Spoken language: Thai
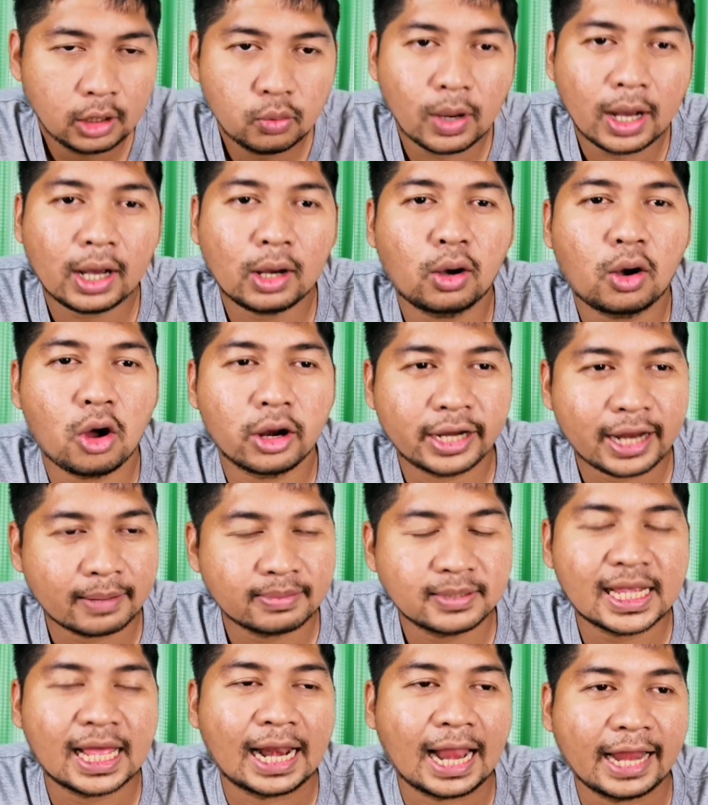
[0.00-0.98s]
หรือว่ากอง
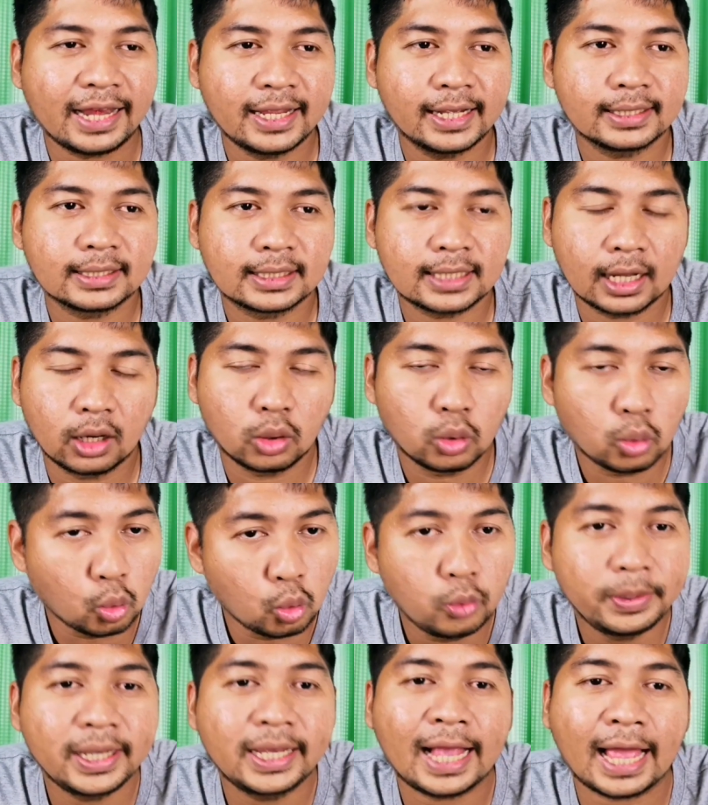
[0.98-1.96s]
ทัพสหรัฐเนี่ยจะ
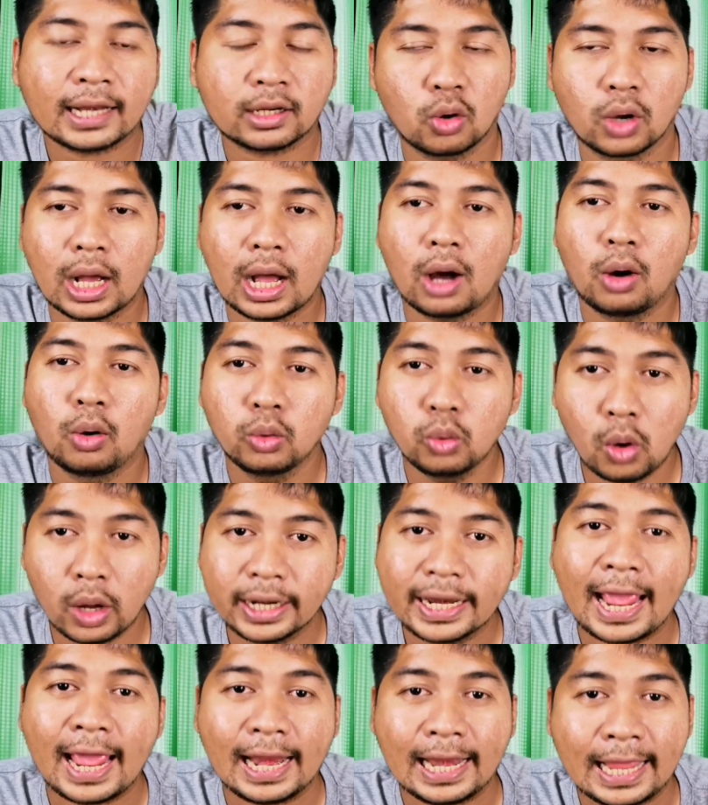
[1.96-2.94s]
รู้พิกัดของเขา
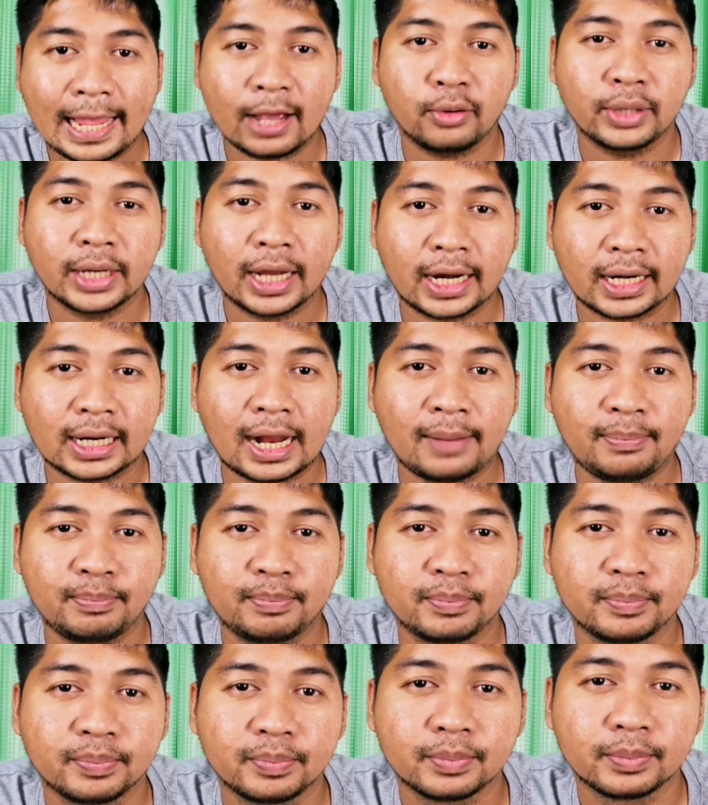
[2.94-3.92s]
ล่วงหน้าแล้วนะครับ
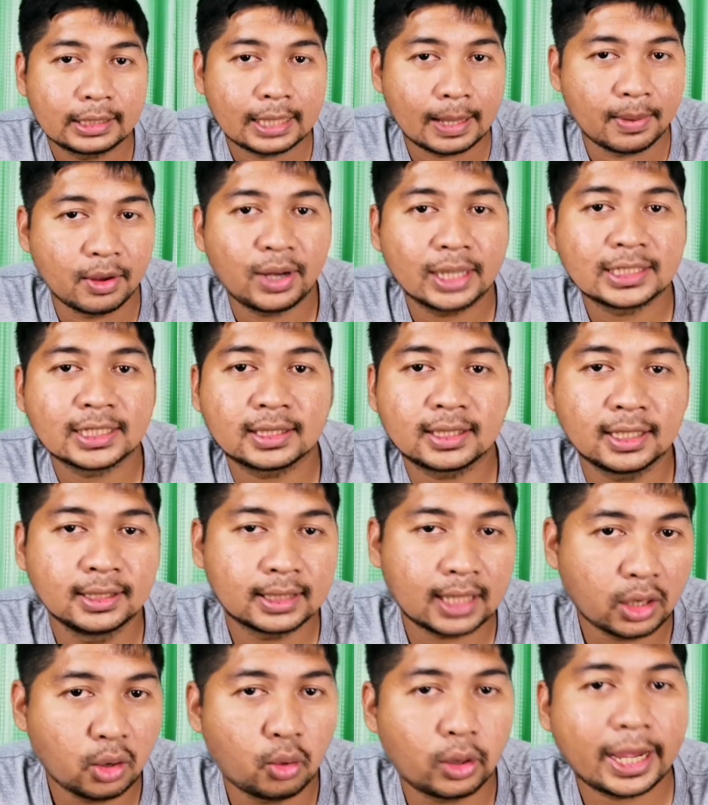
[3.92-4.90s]
แต่ไม่ว่าจะ
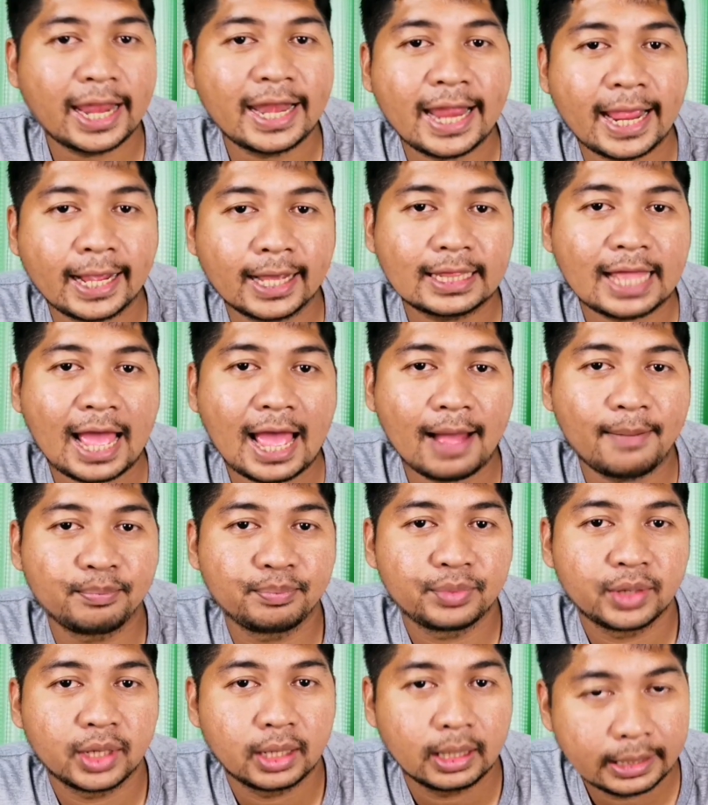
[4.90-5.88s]
ตื่นตระหนกแค่ไหนก็ตา
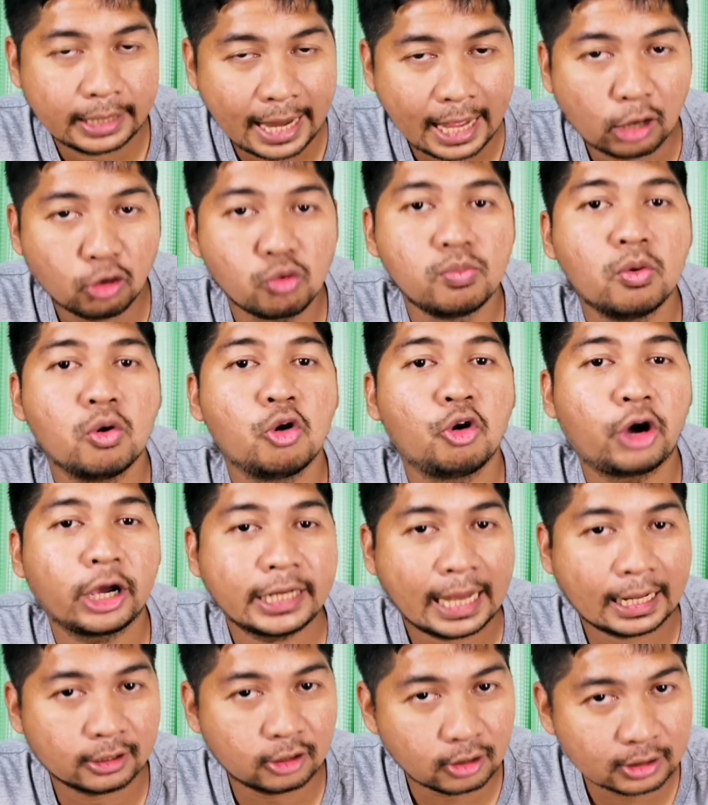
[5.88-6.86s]
มนากุโมะ
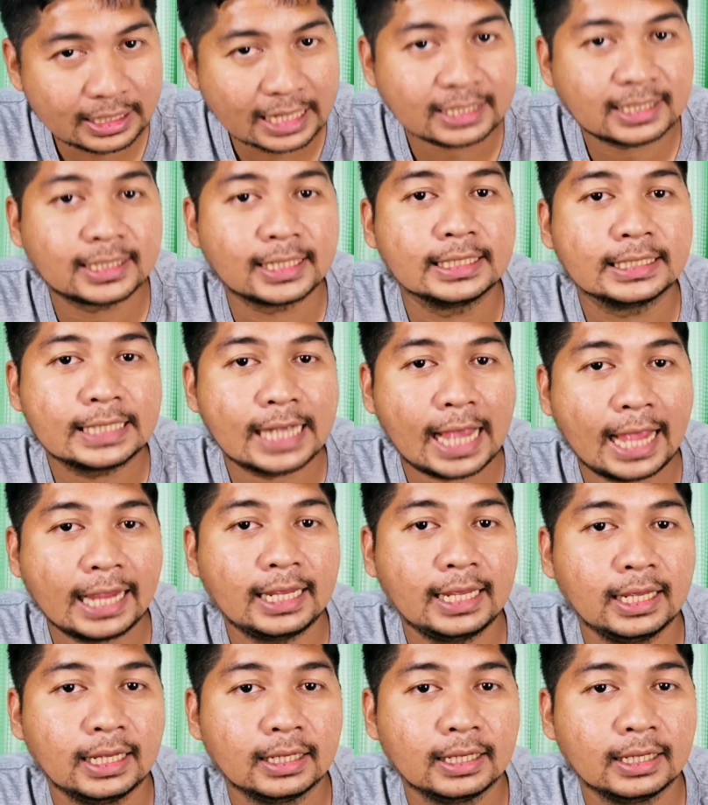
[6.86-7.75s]
ก็ยังต้องตัดสินใจ